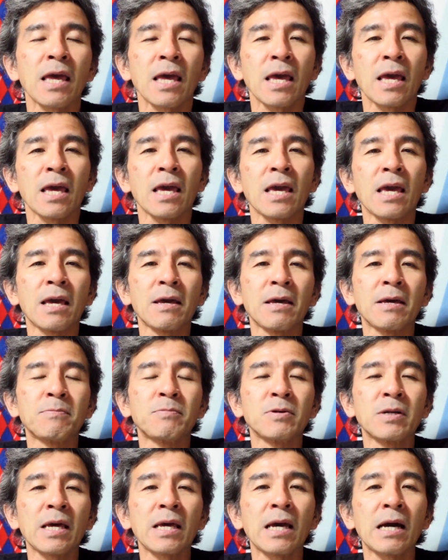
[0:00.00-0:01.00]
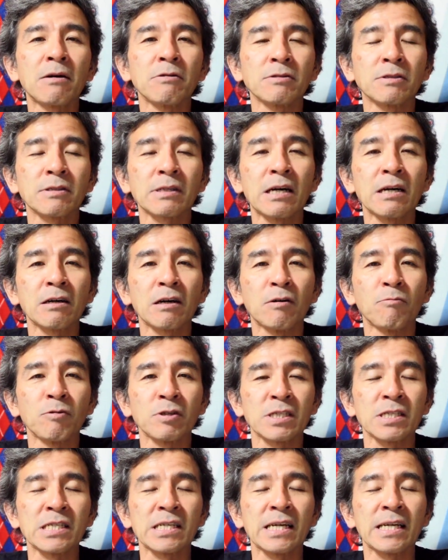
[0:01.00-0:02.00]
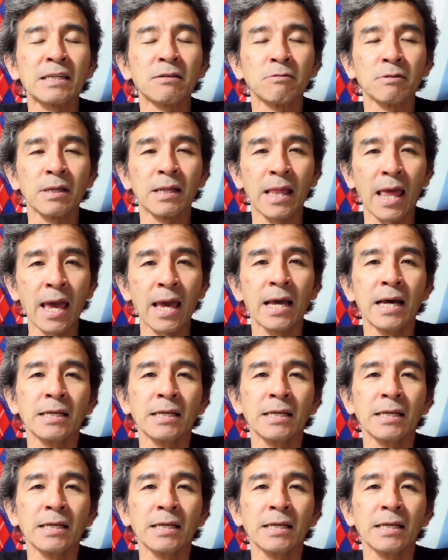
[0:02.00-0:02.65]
えー、プレイヤーを使うかもしれないのでね、